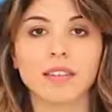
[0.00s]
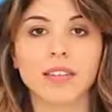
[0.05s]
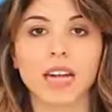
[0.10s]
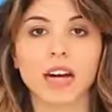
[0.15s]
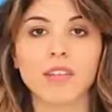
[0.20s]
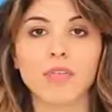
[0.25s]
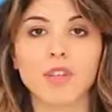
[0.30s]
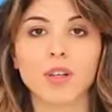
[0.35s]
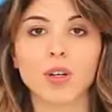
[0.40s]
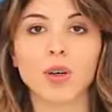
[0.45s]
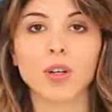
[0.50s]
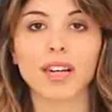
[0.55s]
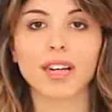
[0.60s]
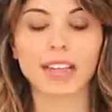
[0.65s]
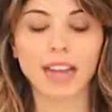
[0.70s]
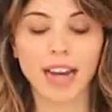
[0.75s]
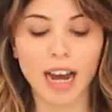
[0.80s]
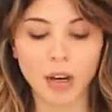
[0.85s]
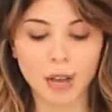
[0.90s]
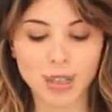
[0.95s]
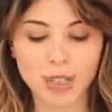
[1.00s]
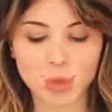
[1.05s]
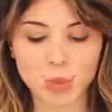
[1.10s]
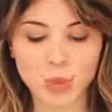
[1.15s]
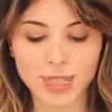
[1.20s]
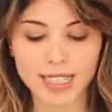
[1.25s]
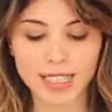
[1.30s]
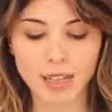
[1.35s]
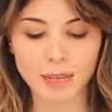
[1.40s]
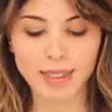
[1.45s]
Traffico nel caos
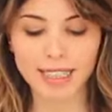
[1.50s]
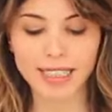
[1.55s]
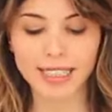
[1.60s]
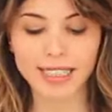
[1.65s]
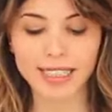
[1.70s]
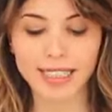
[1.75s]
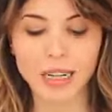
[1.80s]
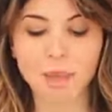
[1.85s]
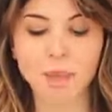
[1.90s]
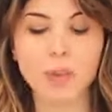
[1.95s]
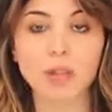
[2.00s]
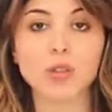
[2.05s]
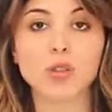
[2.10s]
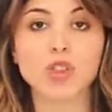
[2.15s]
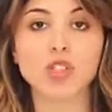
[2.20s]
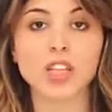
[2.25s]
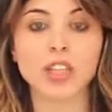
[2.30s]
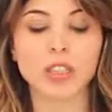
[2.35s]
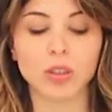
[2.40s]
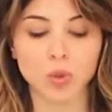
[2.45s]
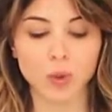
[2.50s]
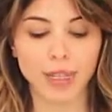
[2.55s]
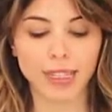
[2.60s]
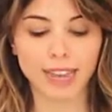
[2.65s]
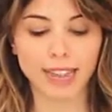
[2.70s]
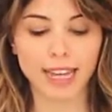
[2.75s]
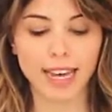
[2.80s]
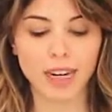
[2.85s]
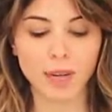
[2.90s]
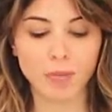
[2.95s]
questa mattina in pieno centro a
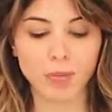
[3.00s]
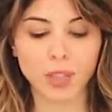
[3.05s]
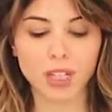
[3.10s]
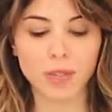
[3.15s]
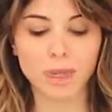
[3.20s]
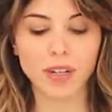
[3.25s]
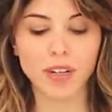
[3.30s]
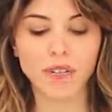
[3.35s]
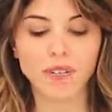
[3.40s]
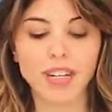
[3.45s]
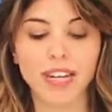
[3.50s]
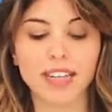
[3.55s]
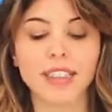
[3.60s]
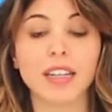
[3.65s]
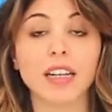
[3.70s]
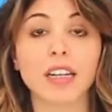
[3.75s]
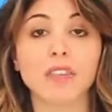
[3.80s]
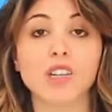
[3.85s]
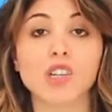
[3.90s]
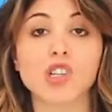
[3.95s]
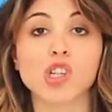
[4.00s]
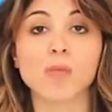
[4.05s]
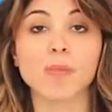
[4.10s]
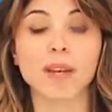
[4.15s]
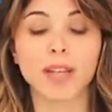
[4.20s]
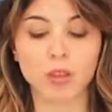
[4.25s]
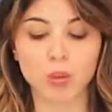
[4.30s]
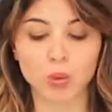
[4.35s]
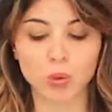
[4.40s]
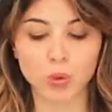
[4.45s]
Termoli per via del
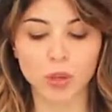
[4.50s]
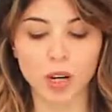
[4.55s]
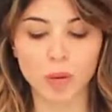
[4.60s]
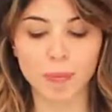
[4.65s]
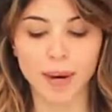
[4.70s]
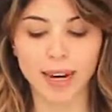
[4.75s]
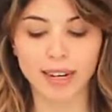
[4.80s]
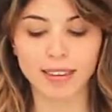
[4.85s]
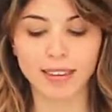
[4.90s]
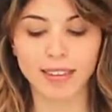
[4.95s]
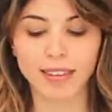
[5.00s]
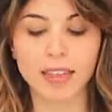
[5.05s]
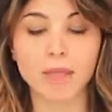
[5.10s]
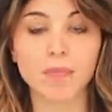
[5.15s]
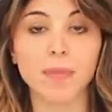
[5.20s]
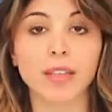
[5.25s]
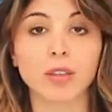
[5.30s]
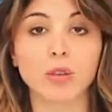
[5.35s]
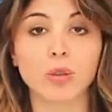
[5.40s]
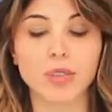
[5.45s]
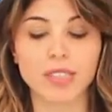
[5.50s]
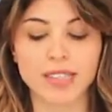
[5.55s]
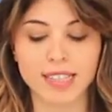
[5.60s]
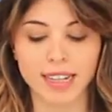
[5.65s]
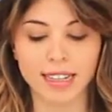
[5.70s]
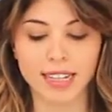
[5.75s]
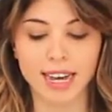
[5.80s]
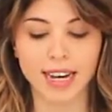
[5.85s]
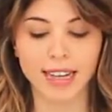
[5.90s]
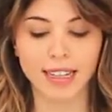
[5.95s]
rifacimento di una parte del manto
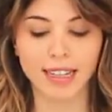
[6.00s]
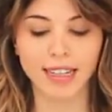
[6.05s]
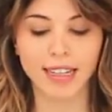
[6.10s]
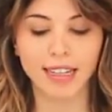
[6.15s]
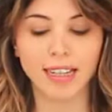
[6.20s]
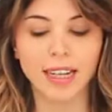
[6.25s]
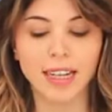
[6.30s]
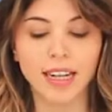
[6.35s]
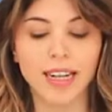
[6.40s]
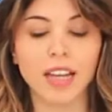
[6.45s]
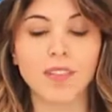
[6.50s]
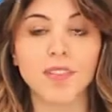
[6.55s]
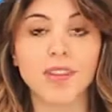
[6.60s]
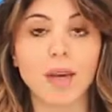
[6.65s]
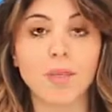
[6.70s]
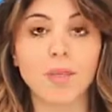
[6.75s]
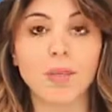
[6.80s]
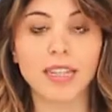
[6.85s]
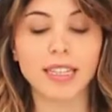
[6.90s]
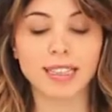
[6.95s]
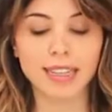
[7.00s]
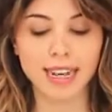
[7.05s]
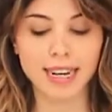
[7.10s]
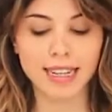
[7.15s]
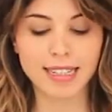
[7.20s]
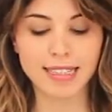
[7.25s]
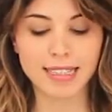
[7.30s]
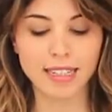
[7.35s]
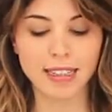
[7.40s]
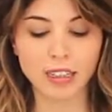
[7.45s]
stradale. La viabilità
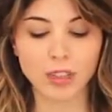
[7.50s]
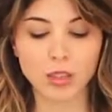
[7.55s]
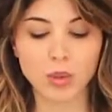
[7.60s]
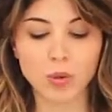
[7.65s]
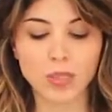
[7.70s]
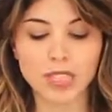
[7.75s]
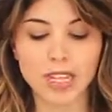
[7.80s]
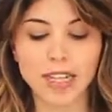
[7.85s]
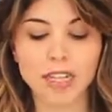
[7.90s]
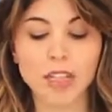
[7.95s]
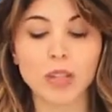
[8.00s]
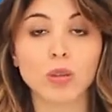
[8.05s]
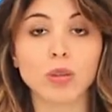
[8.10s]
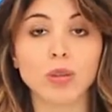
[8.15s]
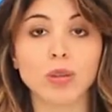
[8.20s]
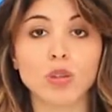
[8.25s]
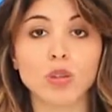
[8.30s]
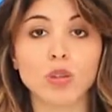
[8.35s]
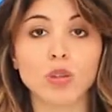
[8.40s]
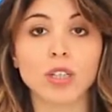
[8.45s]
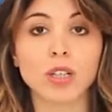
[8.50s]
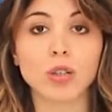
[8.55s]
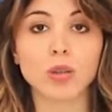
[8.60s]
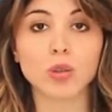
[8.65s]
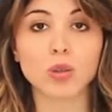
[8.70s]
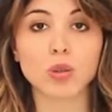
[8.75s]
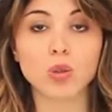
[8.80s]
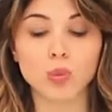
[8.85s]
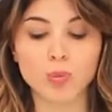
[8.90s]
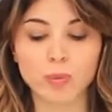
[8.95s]
è stata chiusa all'incrocio di
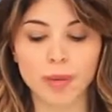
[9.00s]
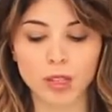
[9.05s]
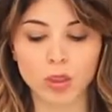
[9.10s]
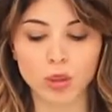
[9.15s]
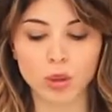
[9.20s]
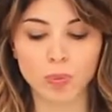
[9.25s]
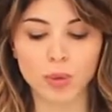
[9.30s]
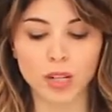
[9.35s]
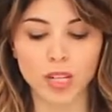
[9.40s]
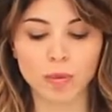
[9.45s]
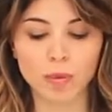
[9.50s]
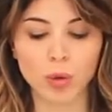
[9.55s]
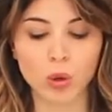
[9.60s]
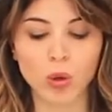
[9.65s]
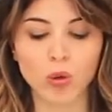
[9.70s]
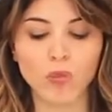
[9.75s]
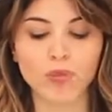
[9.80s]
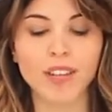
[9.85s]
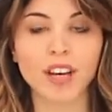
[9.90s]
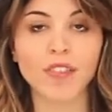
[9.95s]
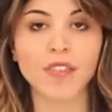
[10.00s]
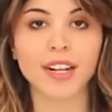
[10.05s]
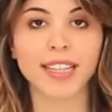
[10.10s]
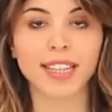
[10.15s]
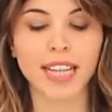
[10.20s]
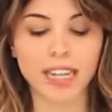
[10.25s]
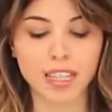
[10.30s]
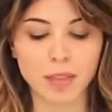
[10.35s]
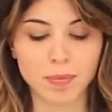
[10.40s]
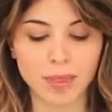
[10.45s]
Corso Umberto I con via
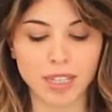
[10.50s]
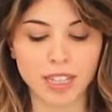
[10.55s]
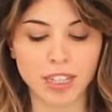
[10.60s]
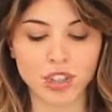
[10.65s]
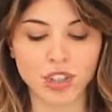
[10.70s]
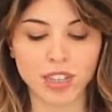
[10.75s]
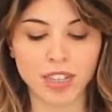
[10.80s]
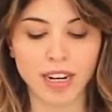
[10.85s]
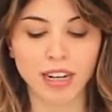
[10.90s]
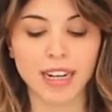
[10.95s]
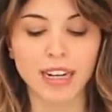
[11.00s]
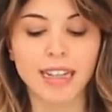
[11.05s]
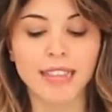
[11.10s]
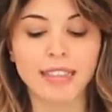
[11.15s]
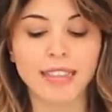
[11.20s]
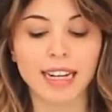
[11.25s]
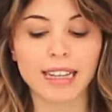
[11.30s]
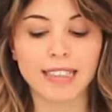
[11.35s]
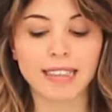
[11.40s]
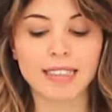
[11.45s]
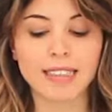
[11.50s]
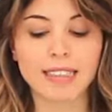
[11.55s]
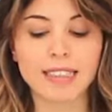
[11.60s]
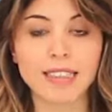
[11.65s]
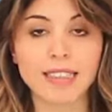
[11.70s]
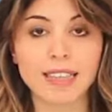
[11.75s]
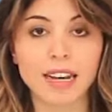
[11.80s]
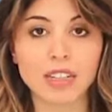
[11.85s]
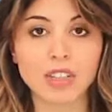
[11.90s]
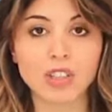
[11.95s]
Fratelli Brigida. Tanti
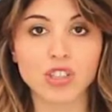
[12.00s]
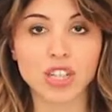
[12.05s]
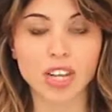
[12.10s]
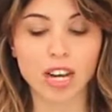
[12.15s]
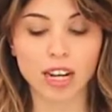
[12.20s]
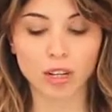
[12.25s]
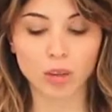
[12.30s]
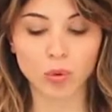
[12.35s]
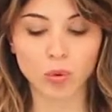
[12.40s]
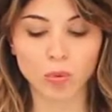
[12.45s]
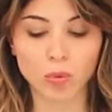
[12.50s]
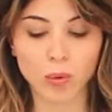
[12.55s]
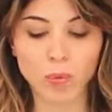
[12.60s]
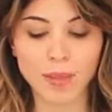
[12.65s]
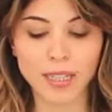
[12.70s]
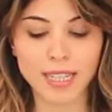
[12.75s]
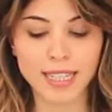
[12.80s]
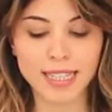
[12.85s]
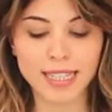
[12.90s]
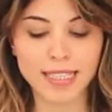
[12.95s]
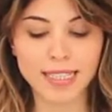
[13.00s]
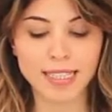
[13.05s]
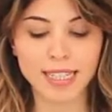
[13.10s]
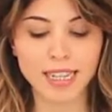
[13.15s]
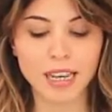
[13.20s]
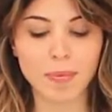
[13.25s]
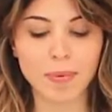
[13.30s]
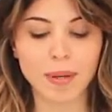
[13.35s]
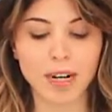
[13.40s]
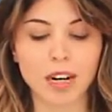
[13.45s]
disagi agli automobilisti
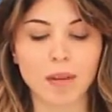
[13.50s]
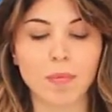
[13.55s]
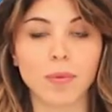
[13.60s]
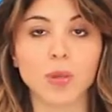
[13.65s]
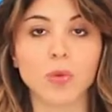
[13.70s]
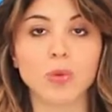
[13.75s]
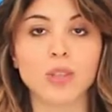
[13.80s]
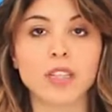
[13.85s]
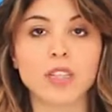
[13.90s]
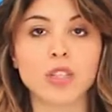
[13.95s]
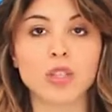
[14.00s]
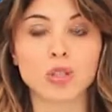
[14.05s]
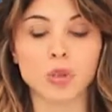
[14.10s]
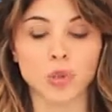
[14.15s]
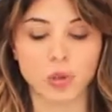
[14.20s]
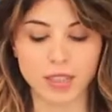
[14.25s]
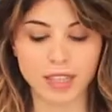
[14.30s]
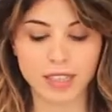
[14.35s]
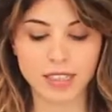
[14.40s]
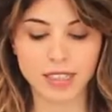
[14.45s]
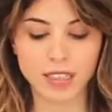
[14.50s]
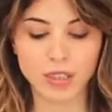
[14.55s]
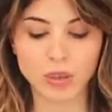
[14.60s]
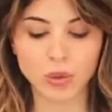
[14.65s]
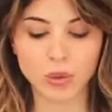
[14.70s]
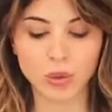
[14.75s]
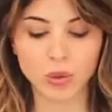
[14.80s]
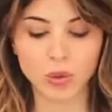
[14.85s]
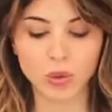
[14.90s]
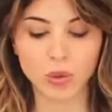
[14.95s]
che per la manutenzione si
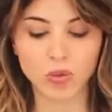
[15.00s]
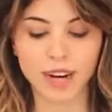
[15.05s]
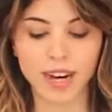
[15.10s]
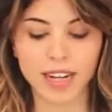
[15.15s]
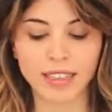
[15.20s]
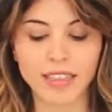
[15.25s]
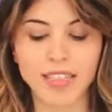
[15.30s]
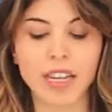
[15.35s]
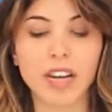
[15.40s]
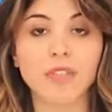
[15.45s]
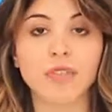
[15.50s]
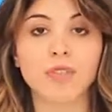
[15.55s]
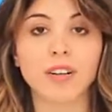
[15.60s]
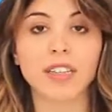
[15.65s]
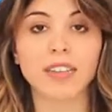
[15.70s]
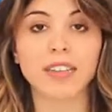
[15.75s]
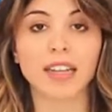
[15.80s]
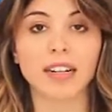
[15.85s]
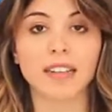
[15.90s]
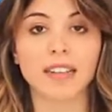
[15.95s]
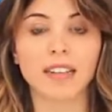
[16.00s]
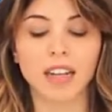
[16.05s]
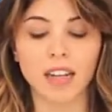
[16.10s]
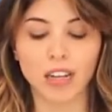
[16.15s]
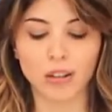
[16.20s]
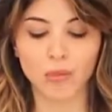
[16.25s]
sono trovati a far tardi al